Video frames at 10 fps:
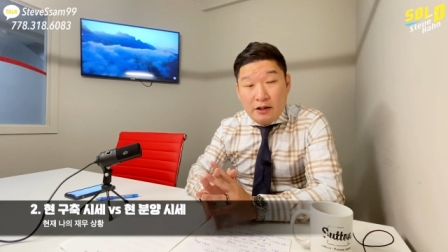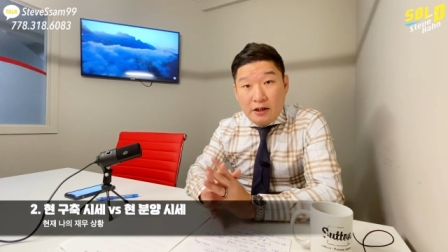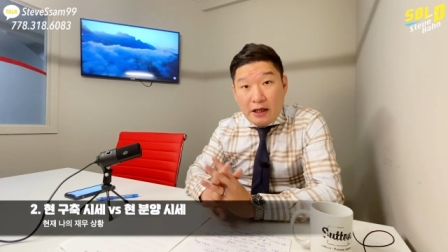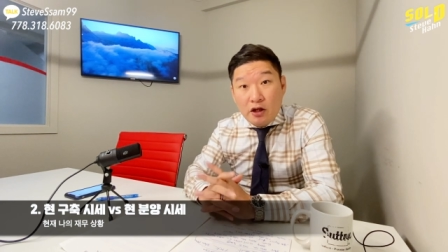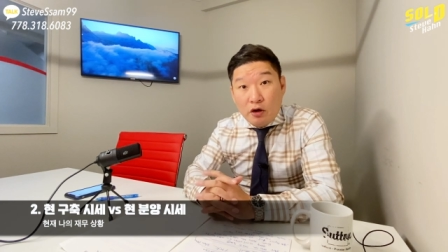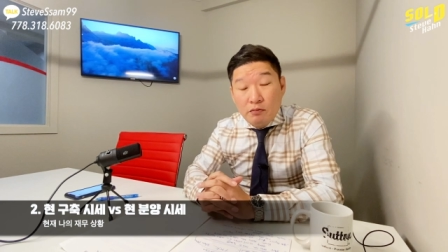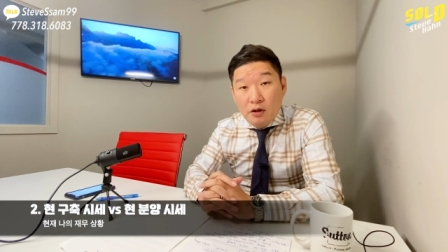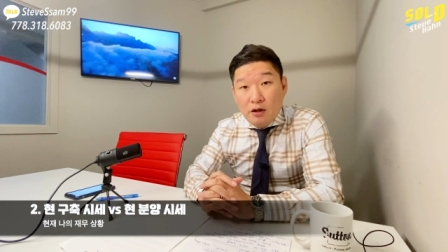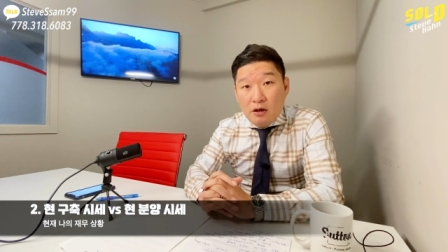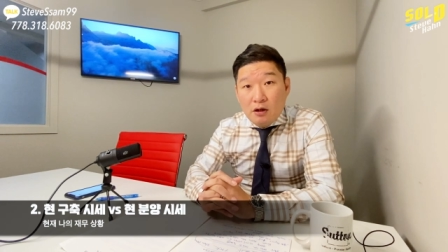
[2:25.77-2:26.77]
개념
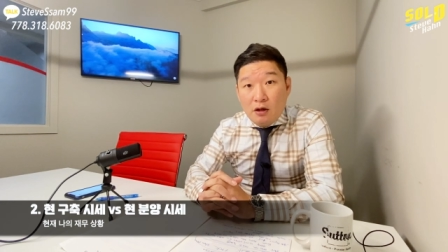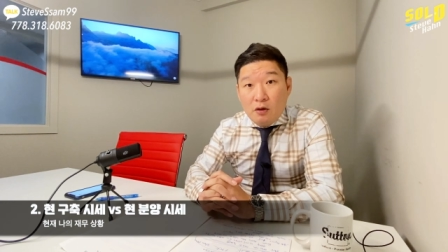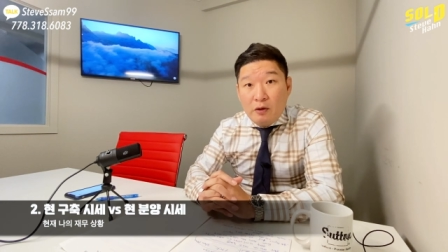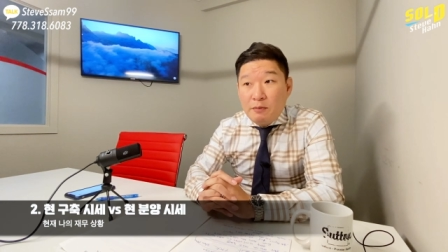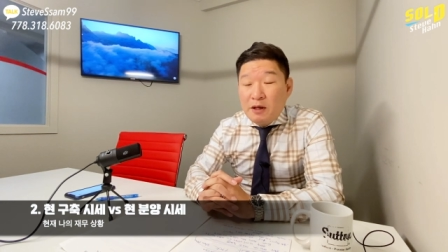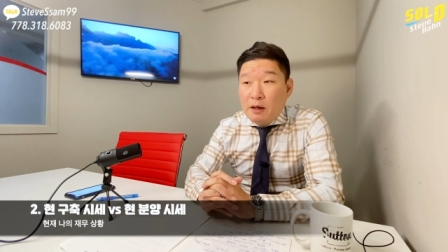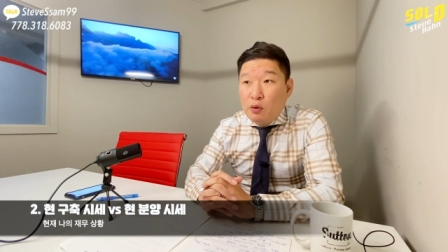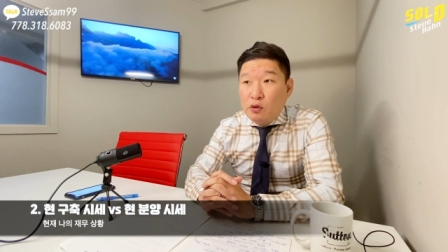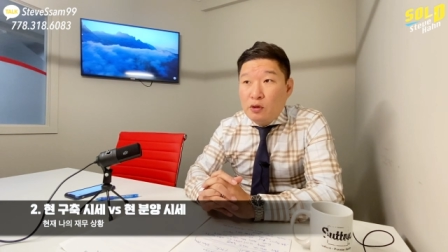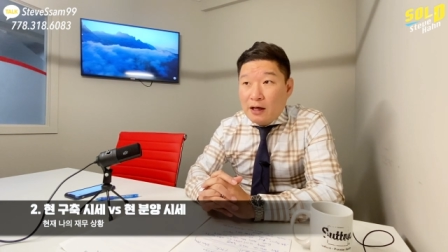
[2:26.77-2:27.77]
어, 왜냐면 이게
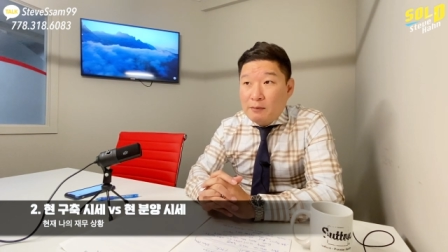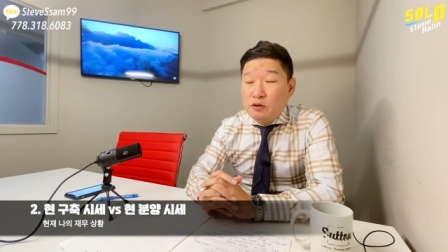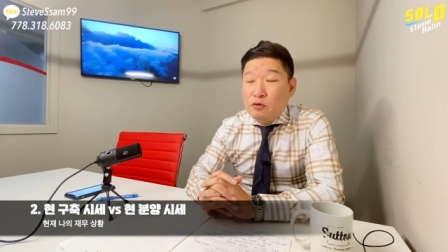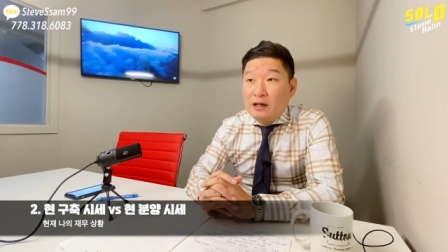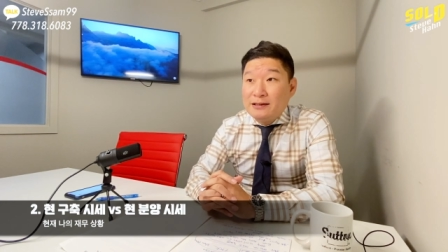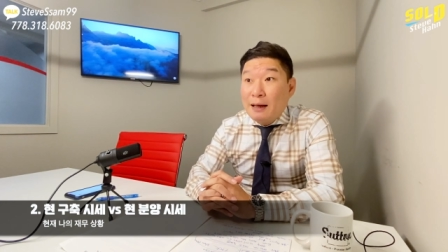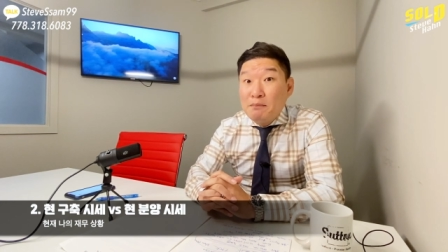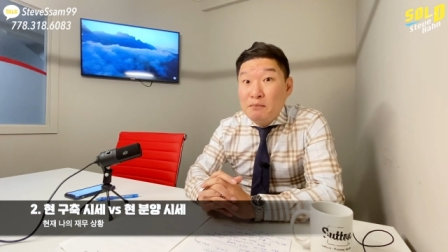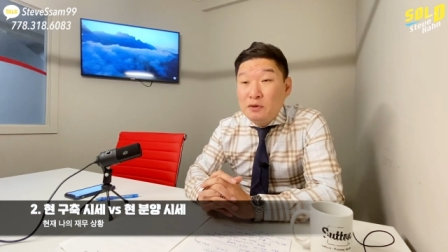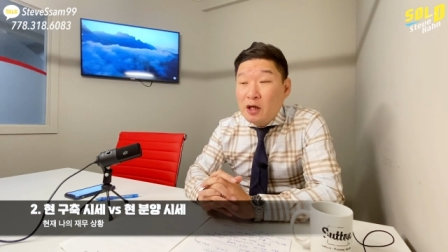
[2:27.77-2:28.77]
보통 아까 말씀드린 한
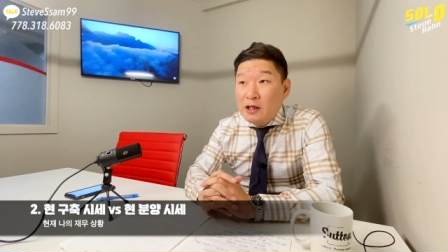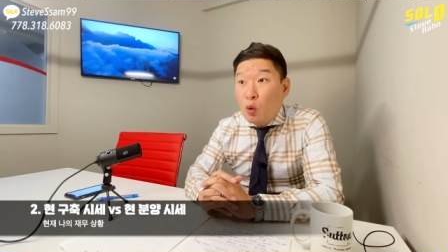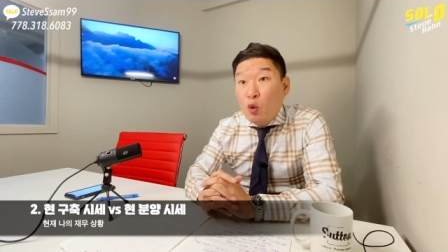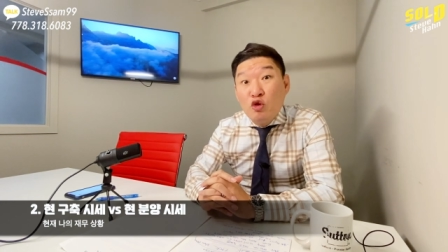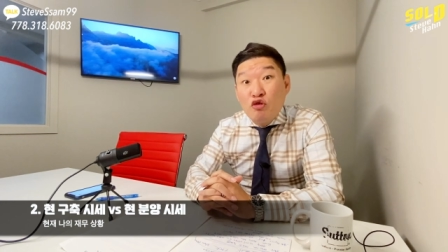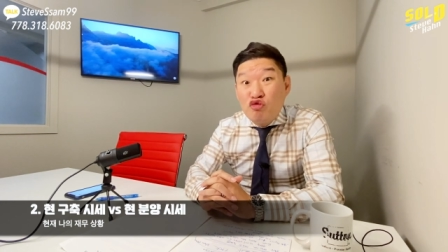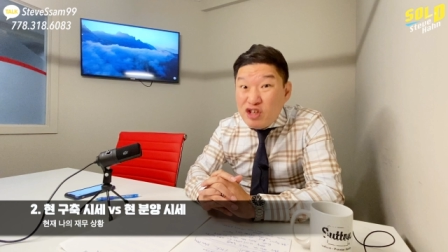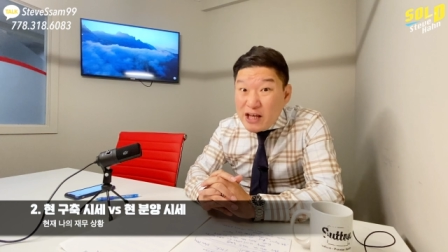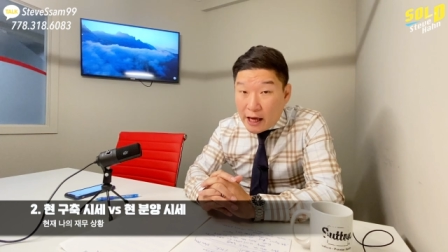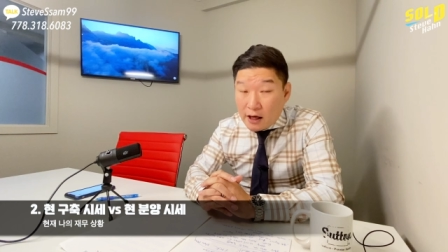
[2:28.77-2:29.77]
3년에서 5년
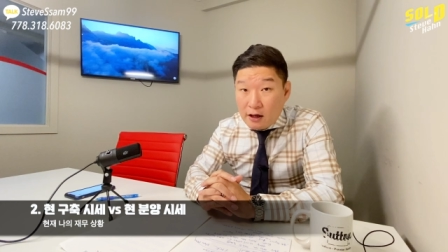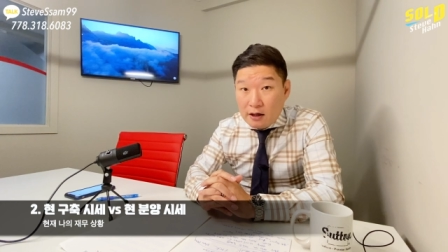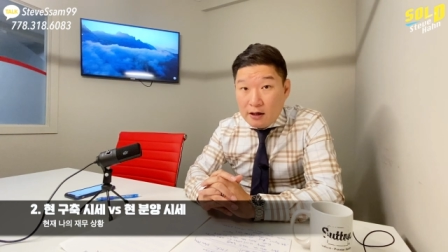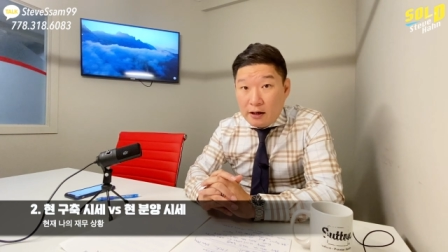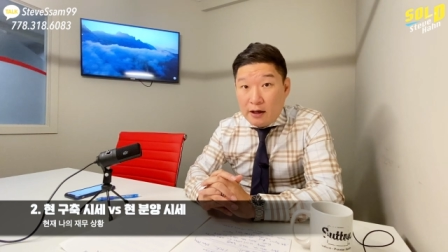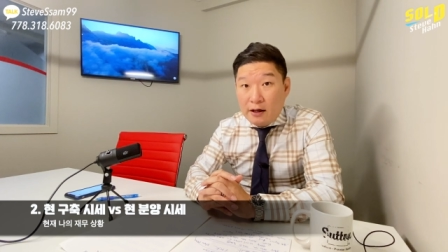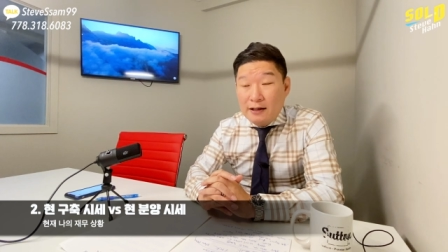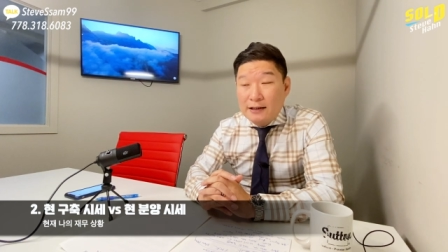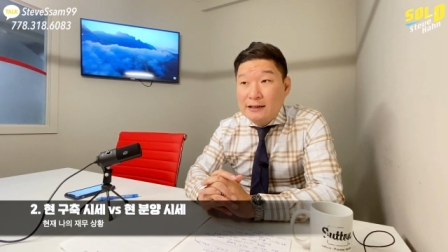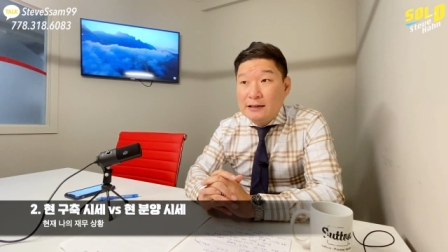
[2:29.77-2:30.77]
뒤에
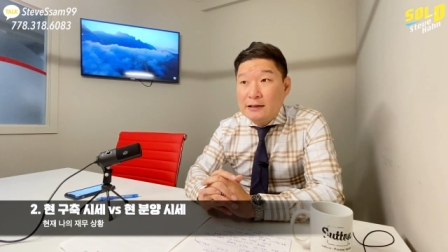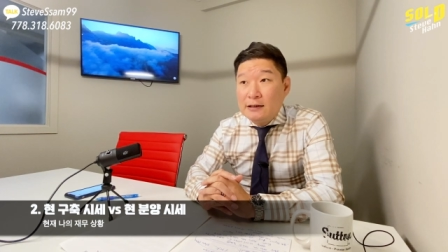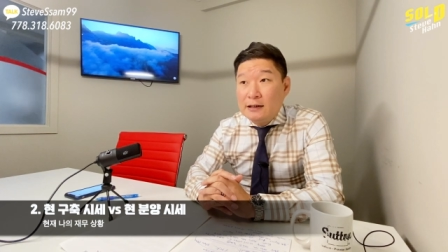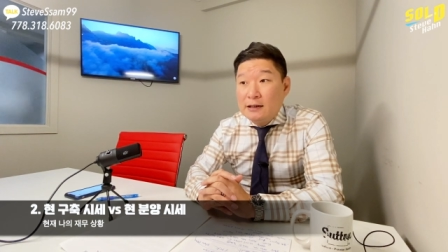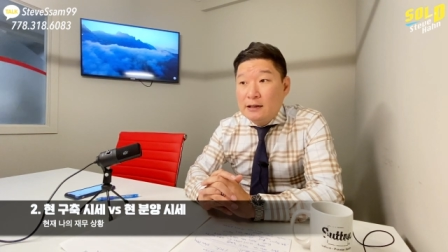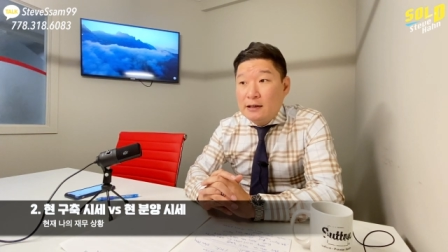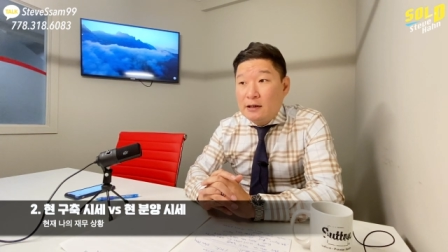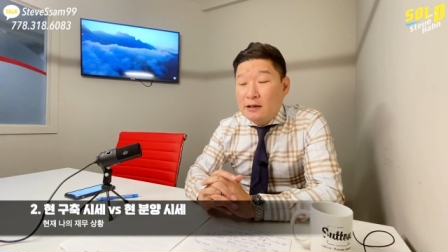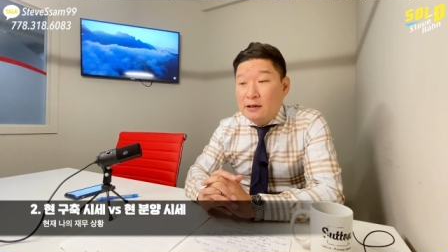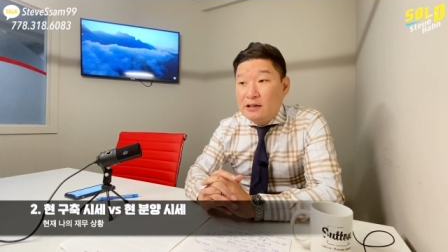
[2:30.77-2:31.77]
예, 그
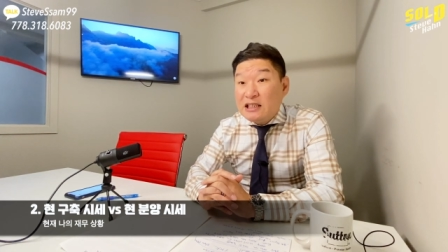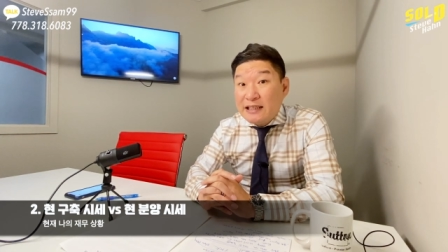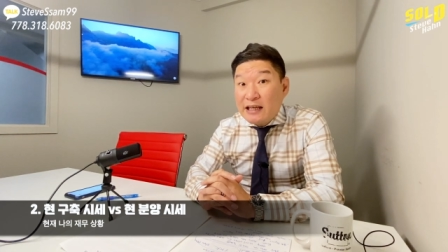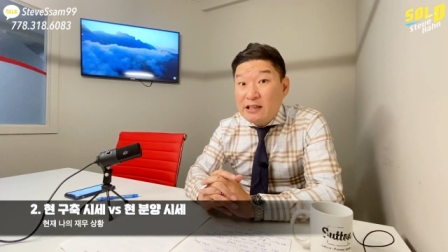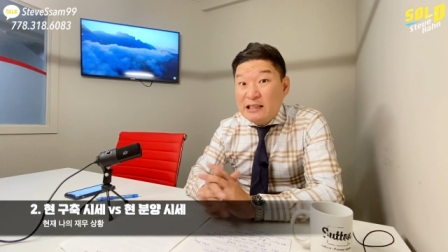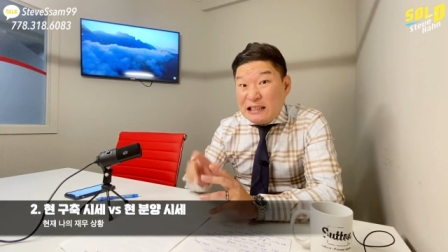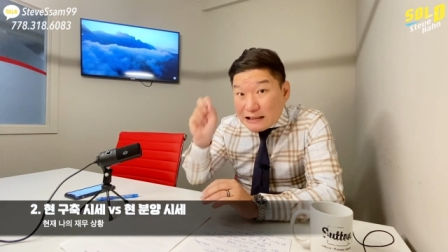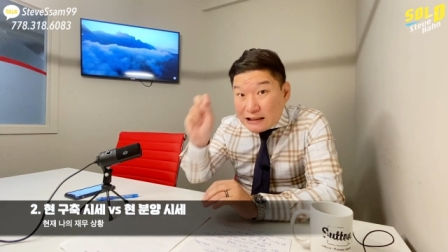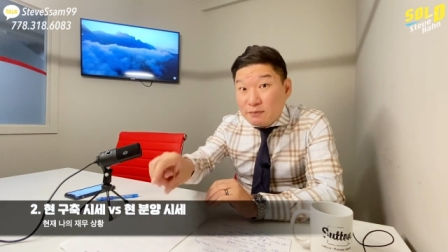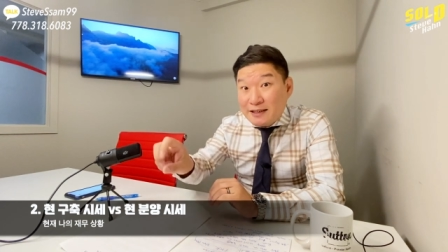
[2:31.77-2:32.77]
어, 시세를
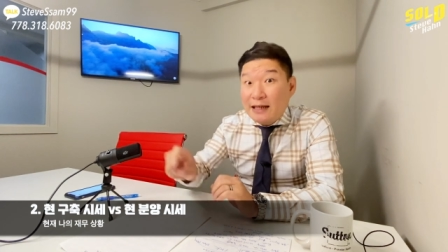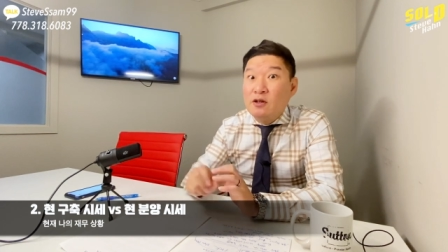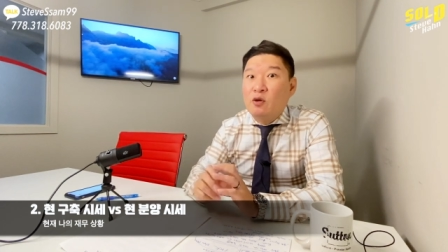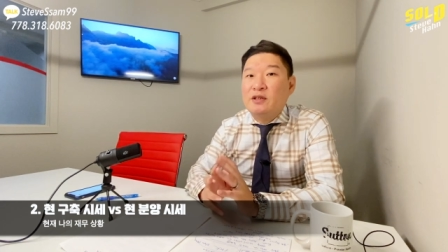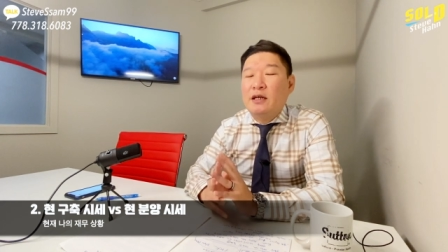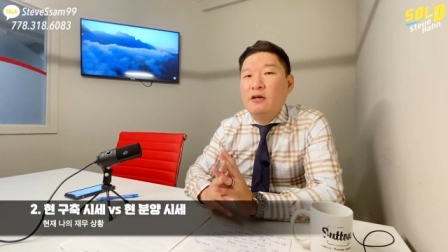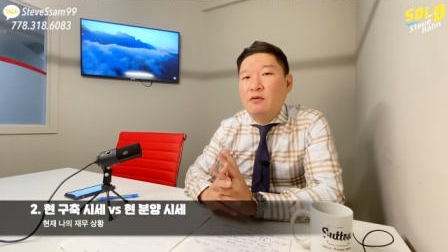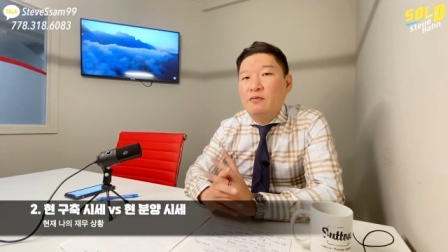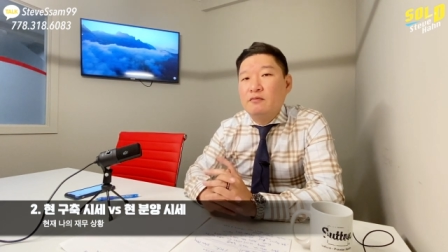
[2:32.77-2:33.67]
지금 사는 거잖아요.